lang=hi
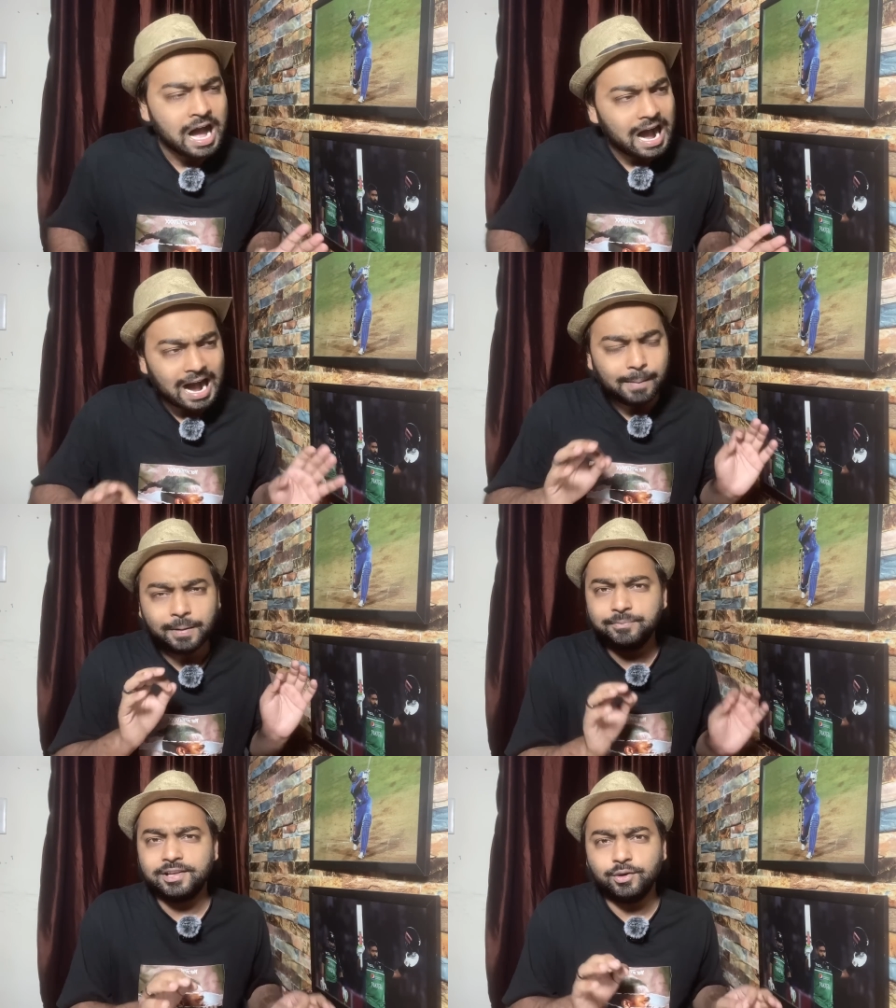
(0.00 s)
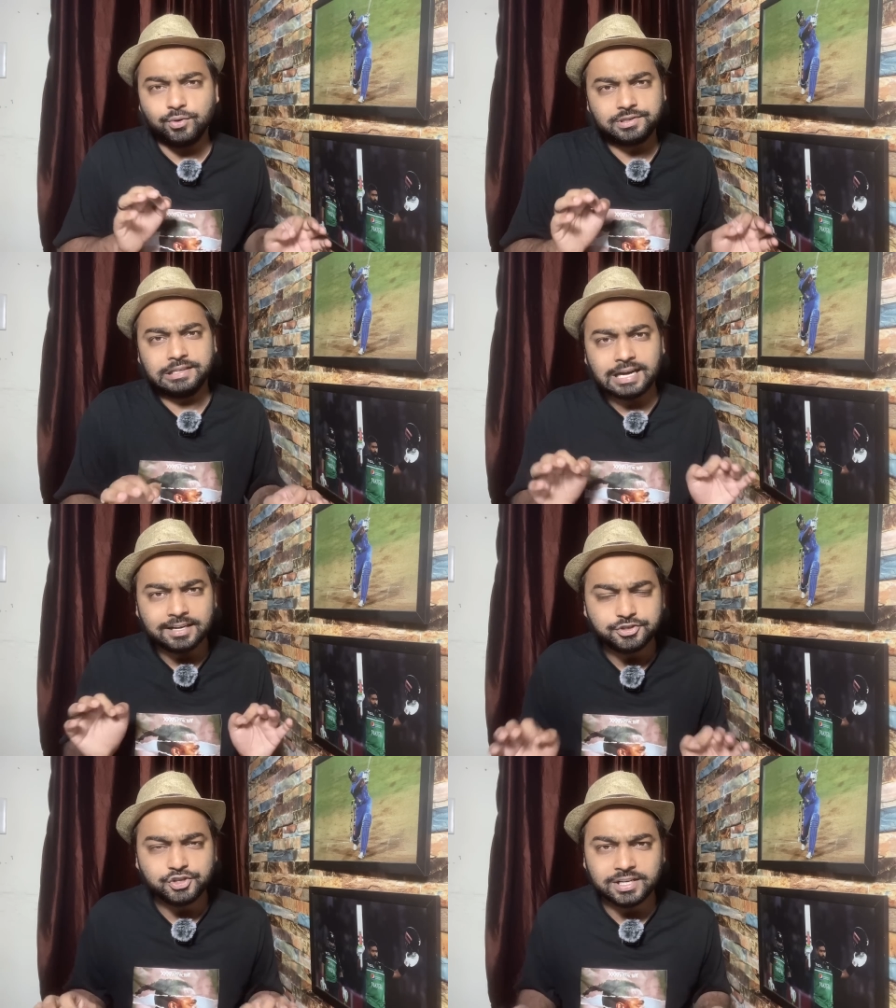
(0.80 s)
आप हमसे होस्टिंग
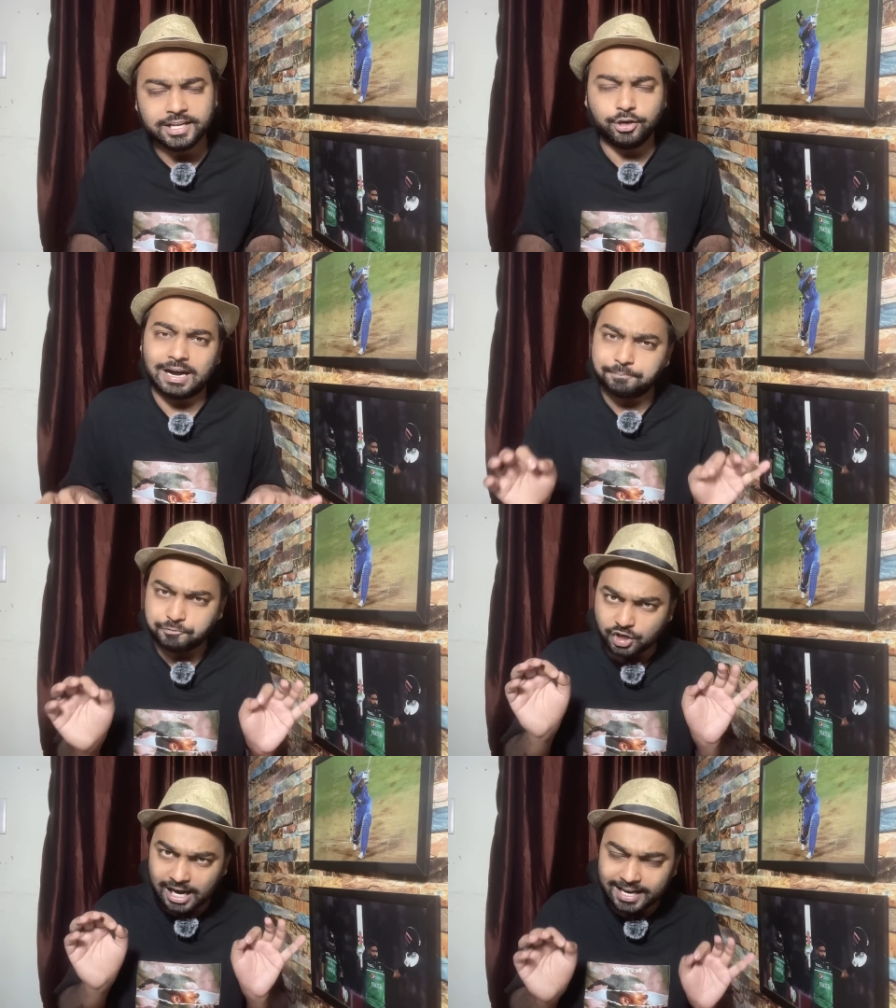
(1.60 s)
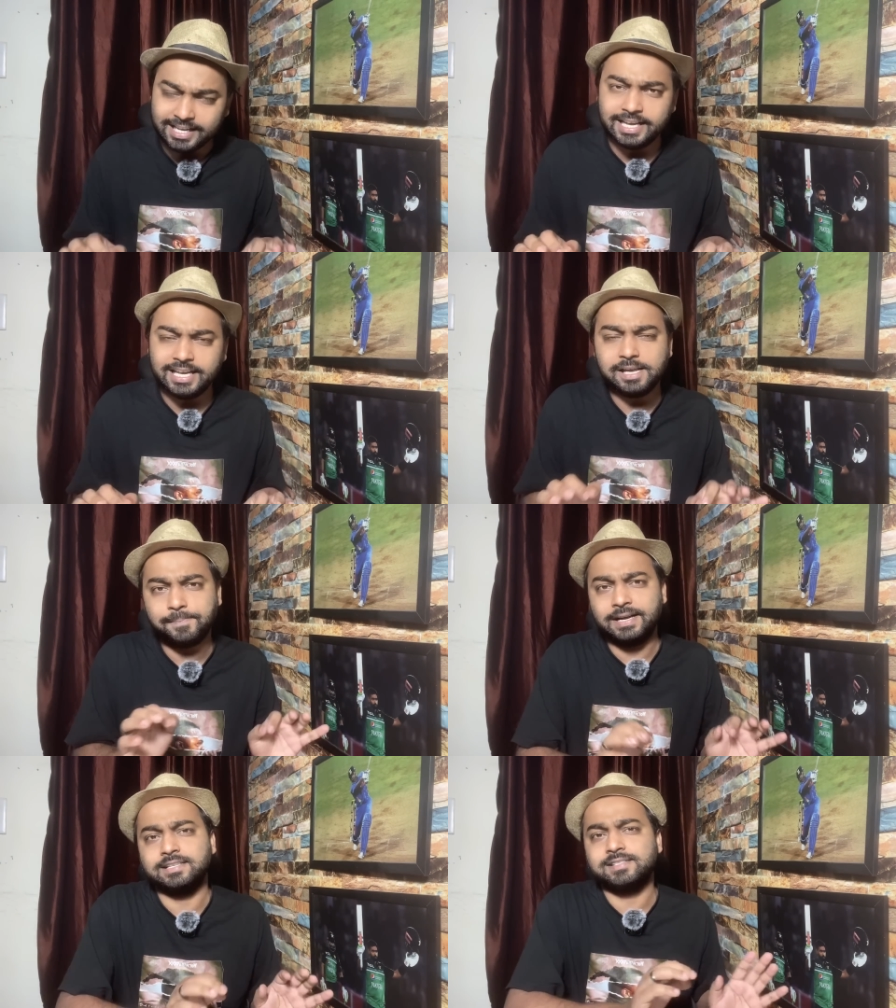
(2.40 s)
राइट छीनेंगे और आप चाहेंगे कि
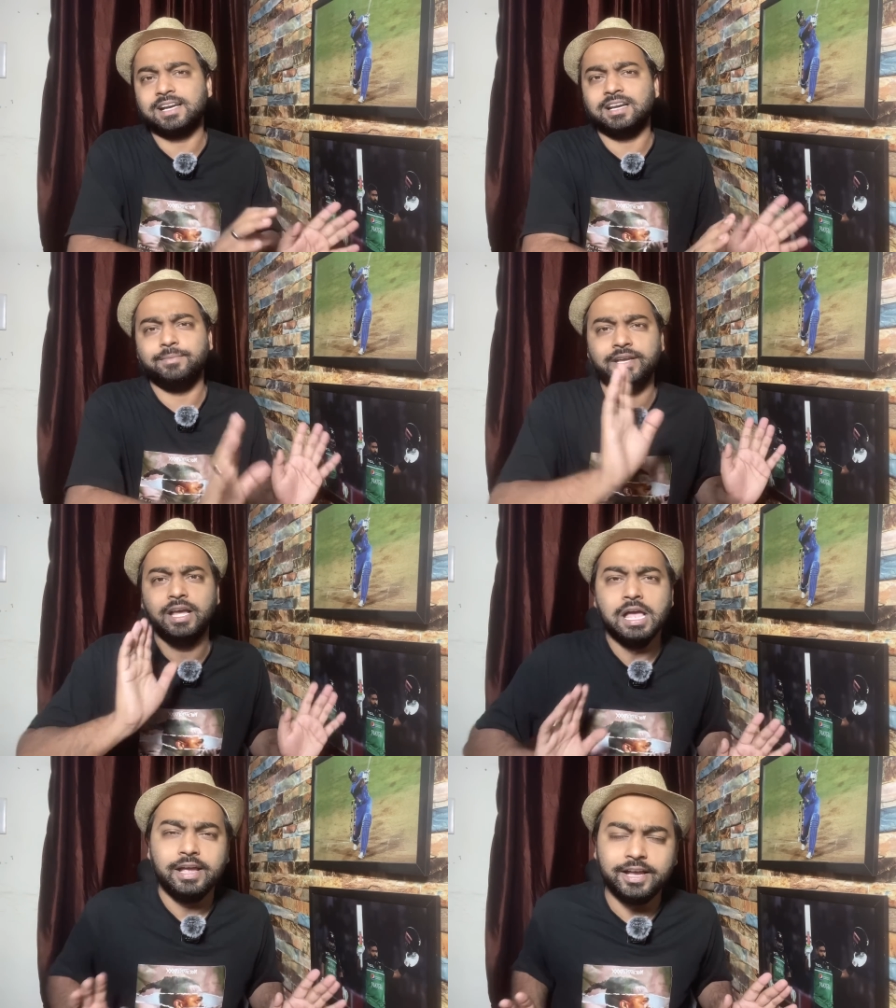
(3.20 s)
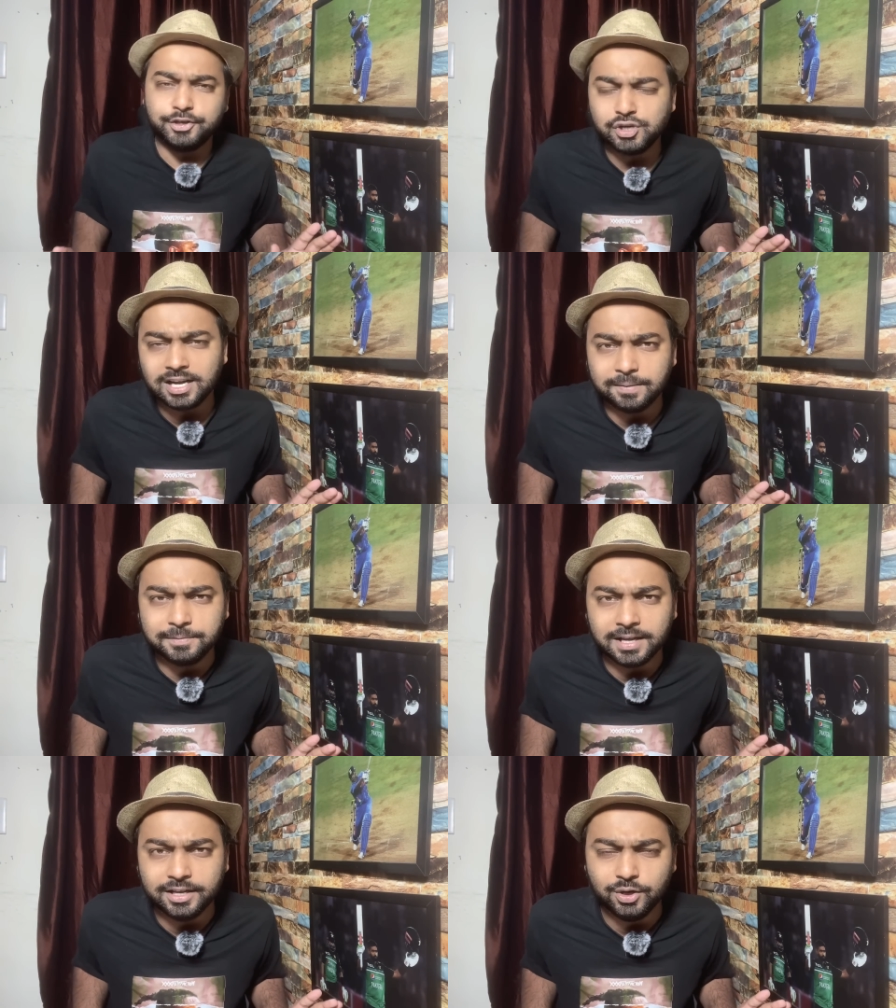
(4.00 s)
पाकिस्तान में एशिया कप
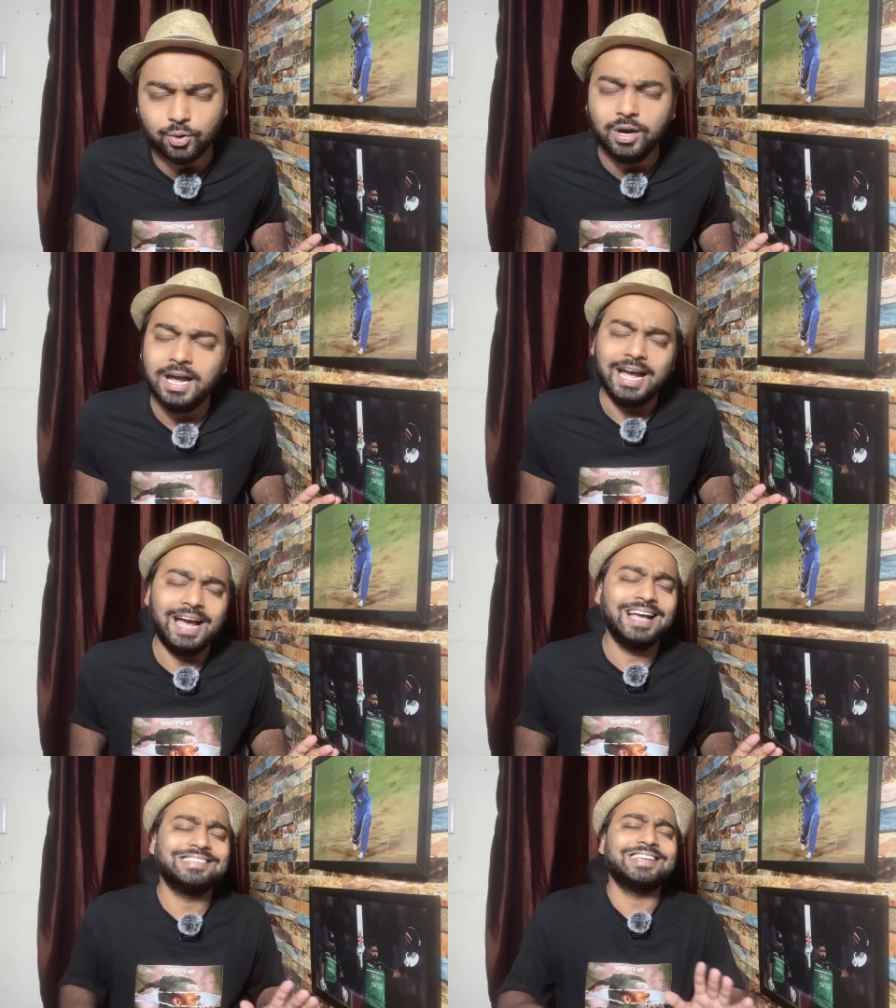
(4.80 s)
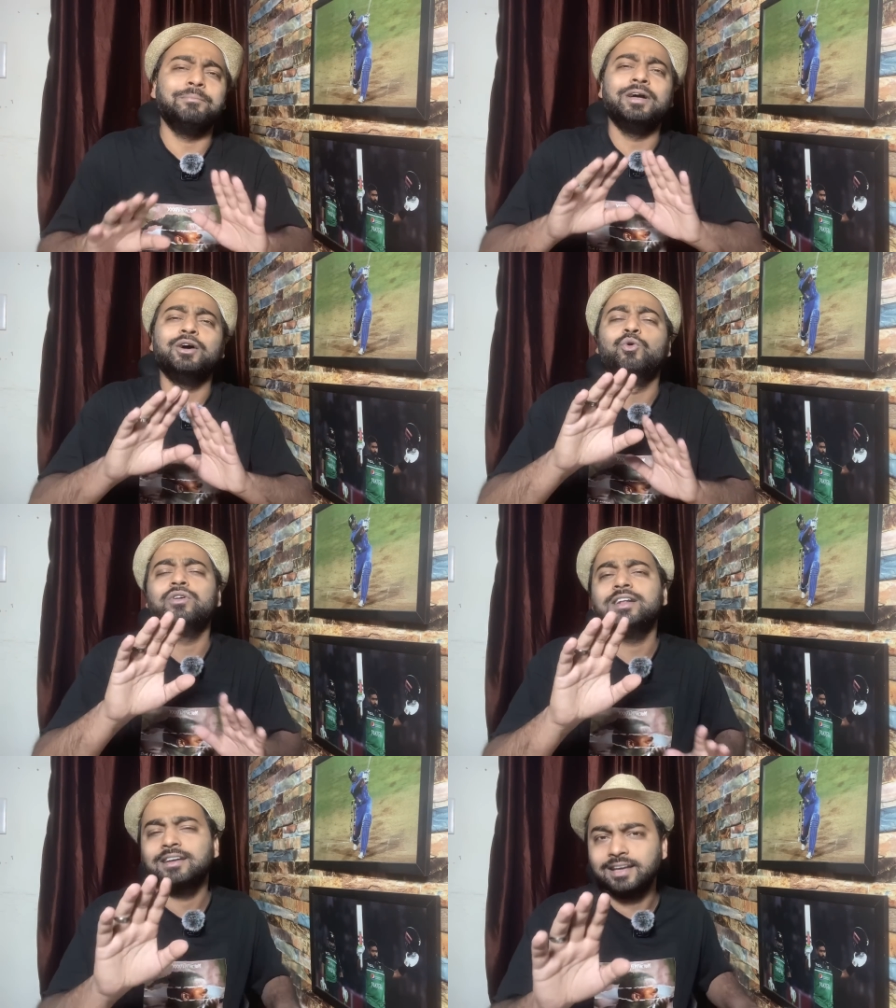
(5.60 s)
नहीं हो ऐसा मैं
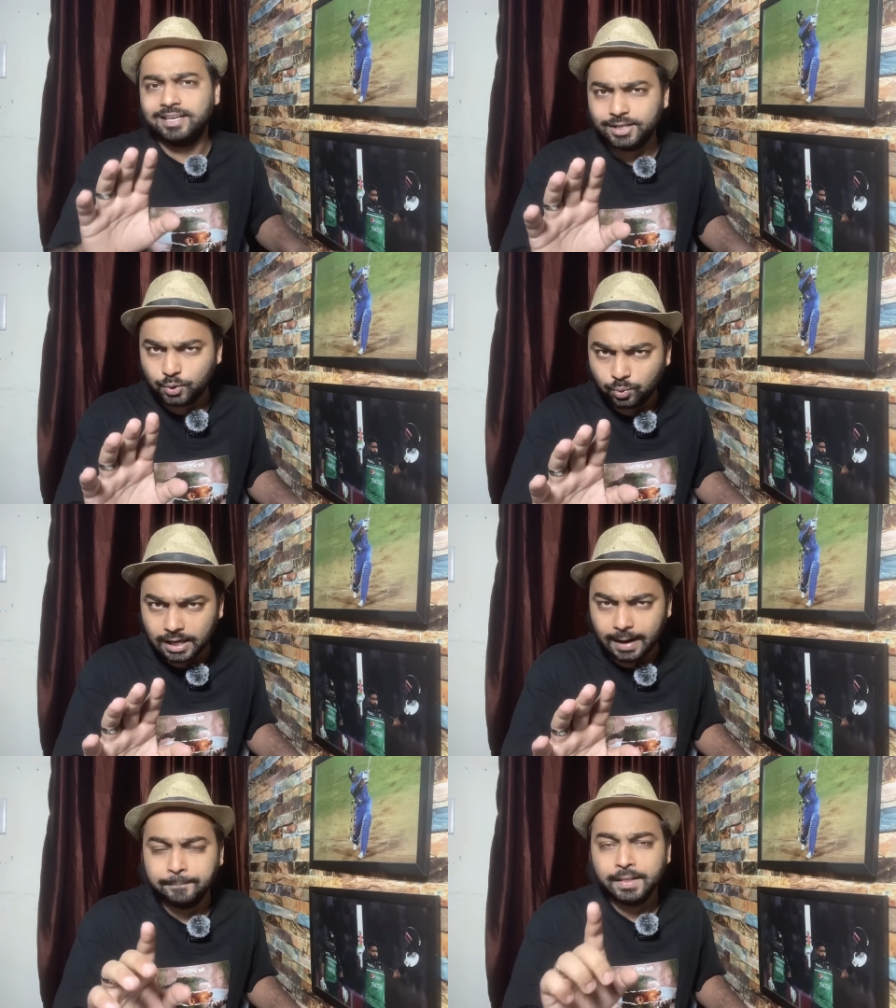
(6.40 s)
होने नहीं दूंगा